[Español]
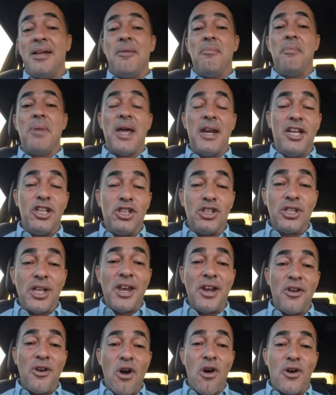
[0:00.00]
Benito
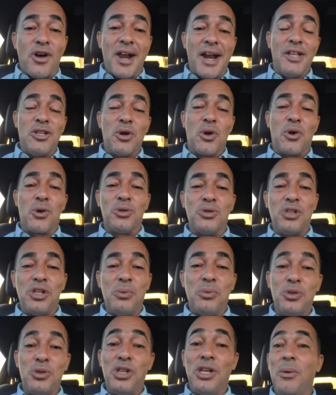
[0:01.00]
tiene unos créditos
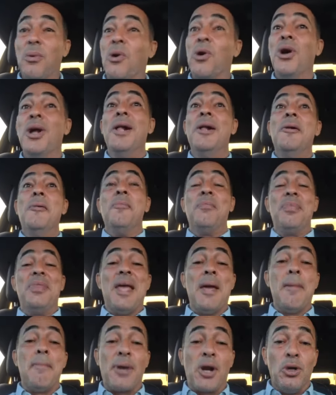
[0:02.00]
contributivos.
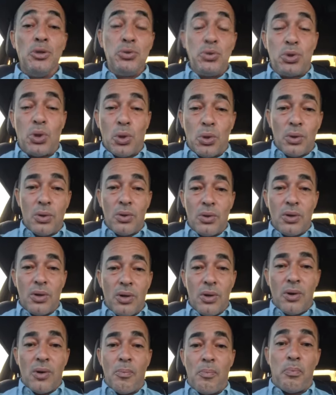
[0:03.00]
De pronto,
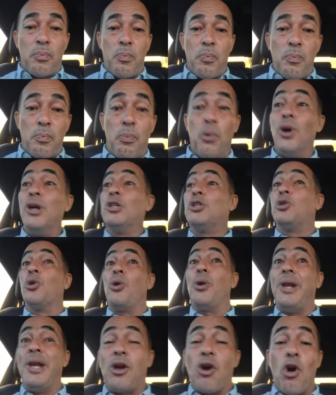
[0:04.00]

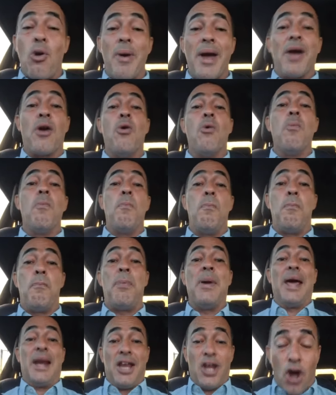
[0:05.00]
Puerto Rico ve en un
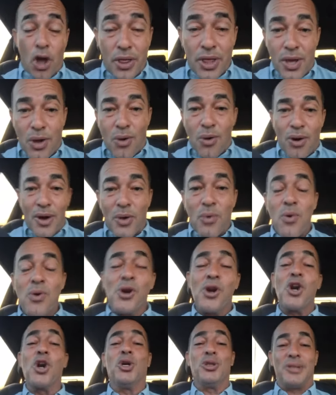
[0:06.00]
periódico, en un
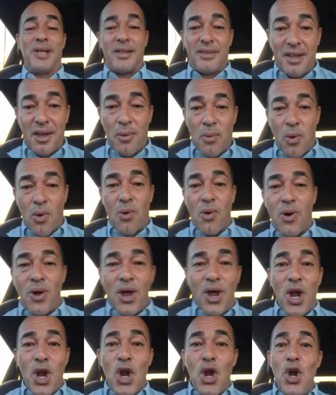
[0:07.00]
rotativo,
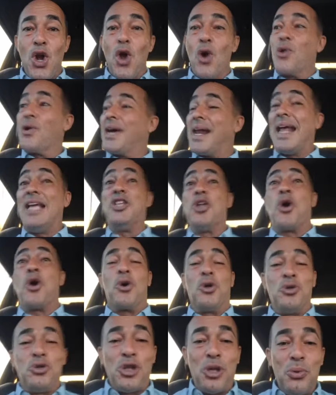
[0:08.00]
los créditos
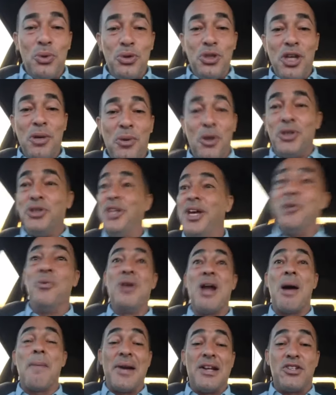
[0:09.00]
contributivos de
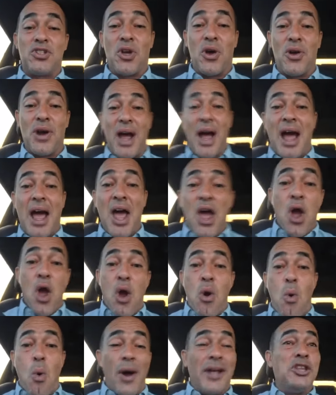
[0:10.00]
una persona,
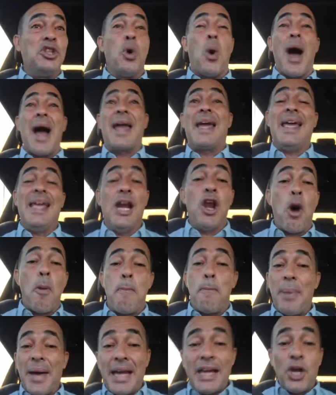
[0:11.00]
cuando aquí los
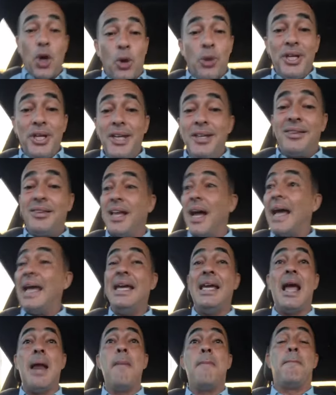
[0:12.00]
periodistas
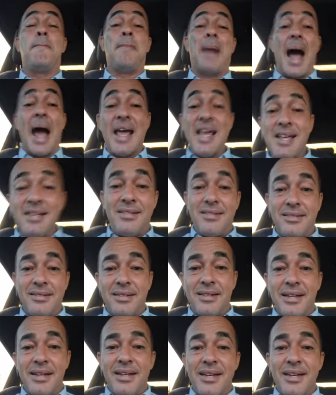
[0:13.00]
y el país